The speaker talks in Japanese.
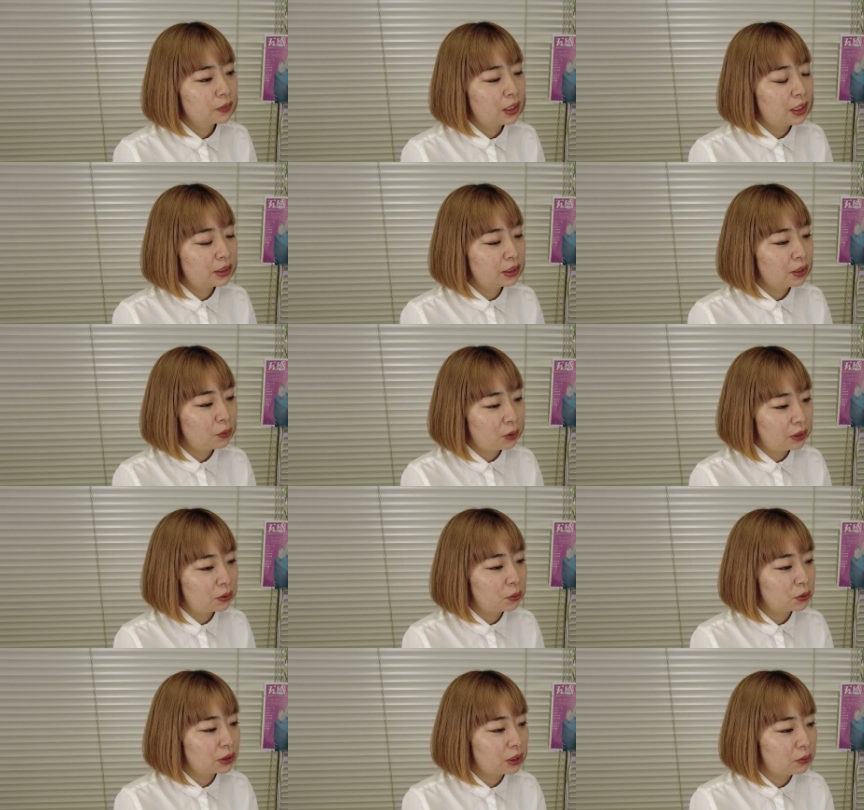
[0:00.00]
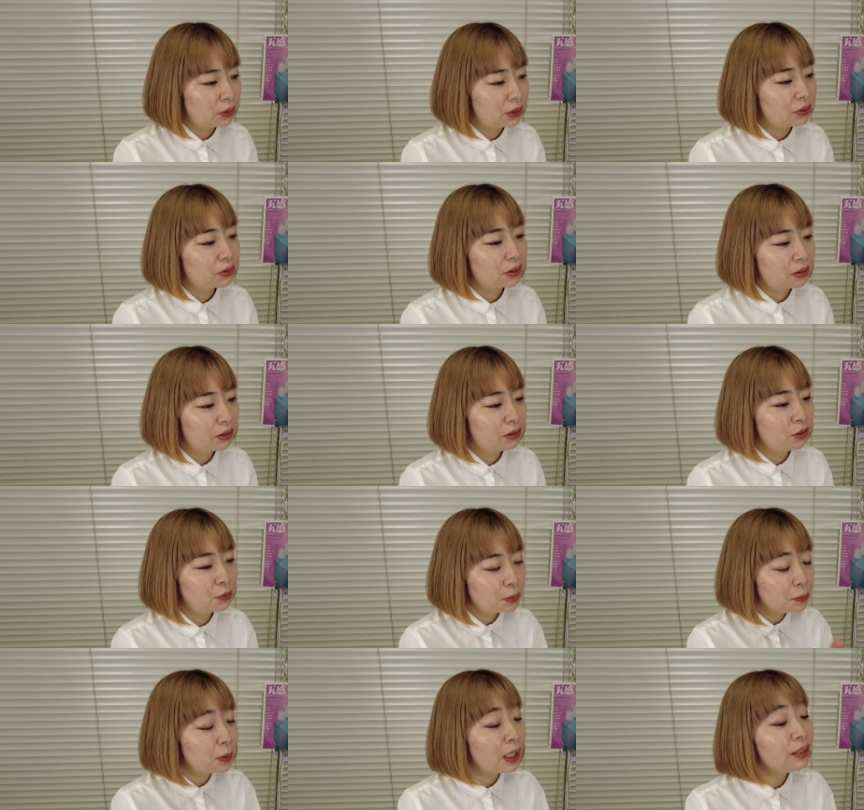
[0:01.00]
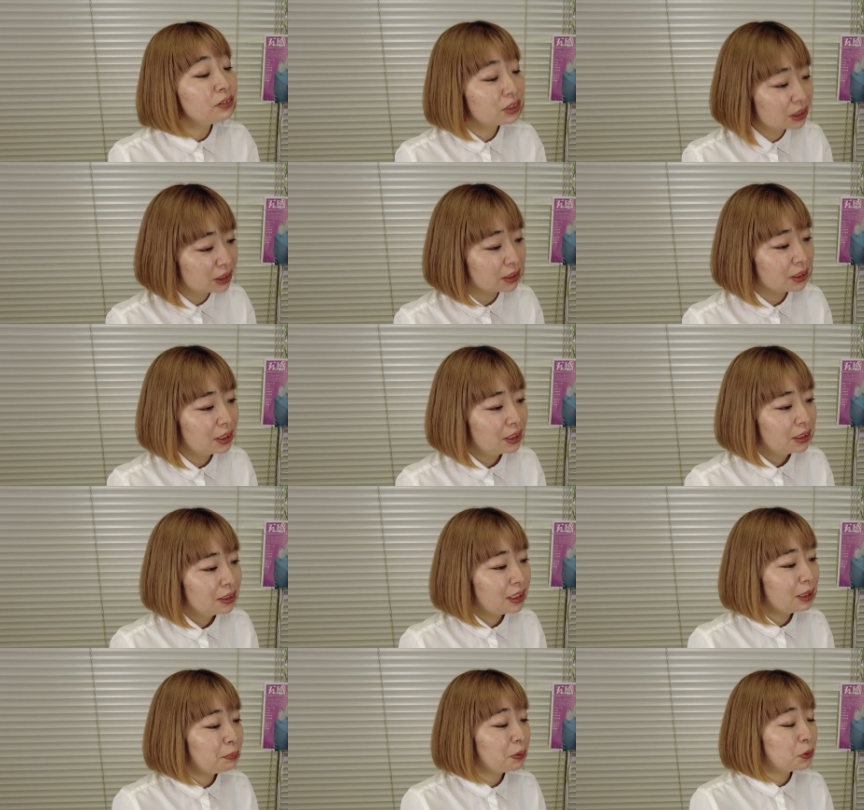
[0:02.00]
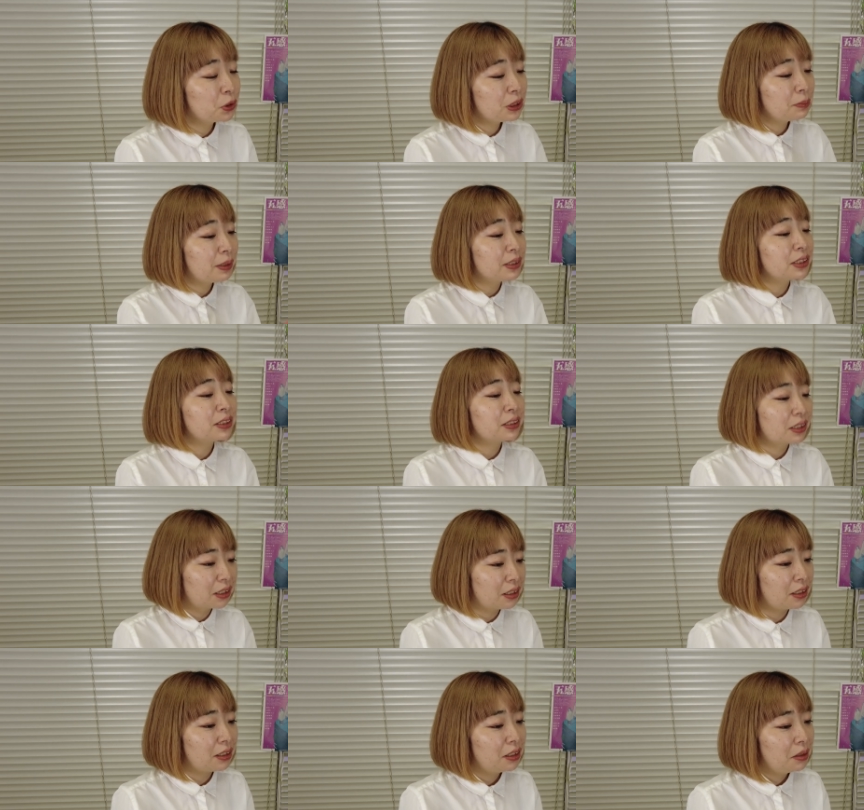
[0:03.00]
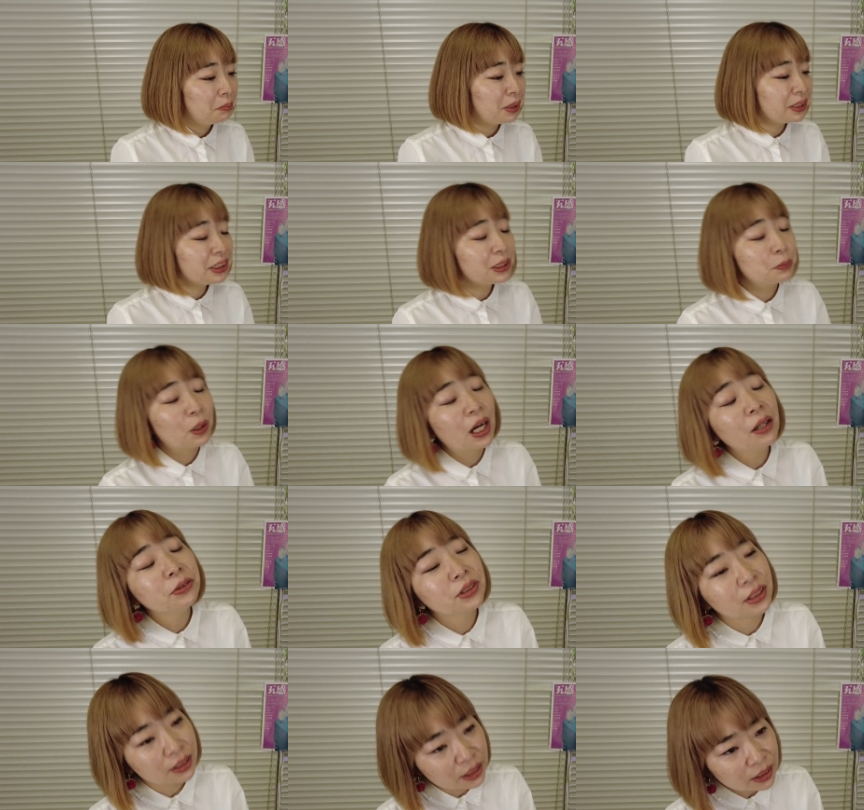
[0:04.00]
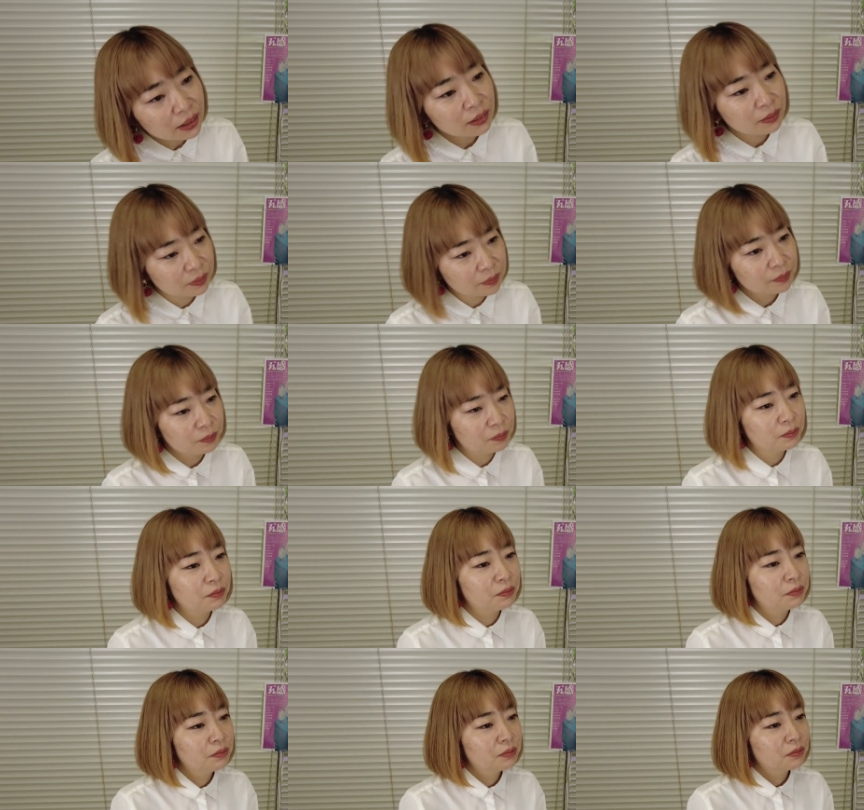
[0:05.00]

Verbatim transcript: ああした方がいいこうした方がいいとかねっていう部分もあるし、でやっぱりお芝居したら、まあ、息も合うしね、うん、